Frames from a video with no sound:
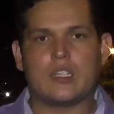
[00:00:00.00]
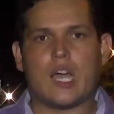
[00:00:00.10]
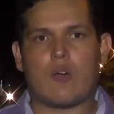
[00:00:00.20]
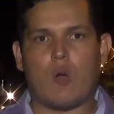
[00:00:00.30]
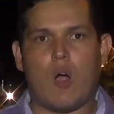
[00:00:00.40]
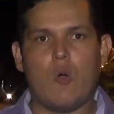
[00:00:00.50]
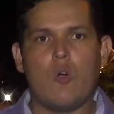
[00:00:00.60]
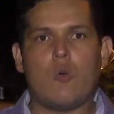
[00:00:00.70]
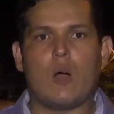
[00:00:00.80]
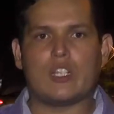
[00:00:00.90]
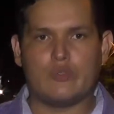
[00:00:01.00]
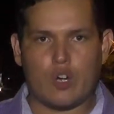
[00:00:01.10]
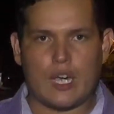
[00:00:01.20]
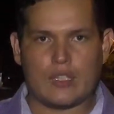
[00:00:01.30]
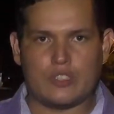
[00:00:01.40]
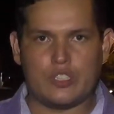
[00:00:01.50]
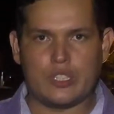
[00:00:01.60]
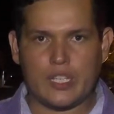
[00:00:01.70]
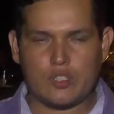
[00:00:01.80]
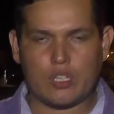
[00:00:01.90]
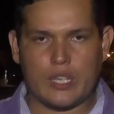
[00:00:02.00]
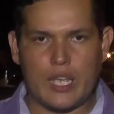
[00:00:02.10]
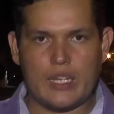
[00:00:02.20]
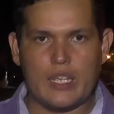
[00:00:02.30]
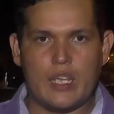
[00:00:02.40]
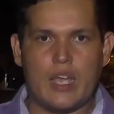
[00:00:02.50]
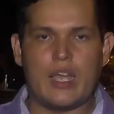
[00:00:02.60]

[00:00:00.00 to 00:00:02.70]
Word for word: na qual o advogado Sidney Sotelli